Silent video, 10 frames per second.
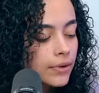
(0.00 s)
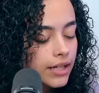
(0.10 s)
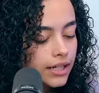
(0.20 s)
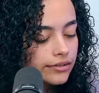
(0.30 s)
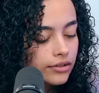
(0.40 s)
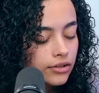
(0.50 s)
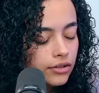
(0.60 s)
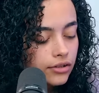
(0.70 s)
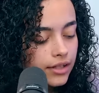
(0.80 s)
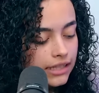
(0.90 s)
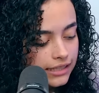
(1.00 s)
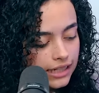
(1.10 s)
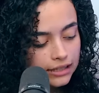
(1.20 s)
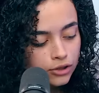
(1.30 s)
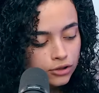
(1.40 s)
Porque yo hice
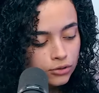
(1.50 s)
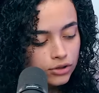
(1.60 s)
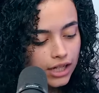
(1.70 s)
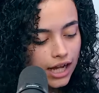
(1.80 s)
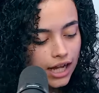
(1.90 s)
la tortuga. Adriana,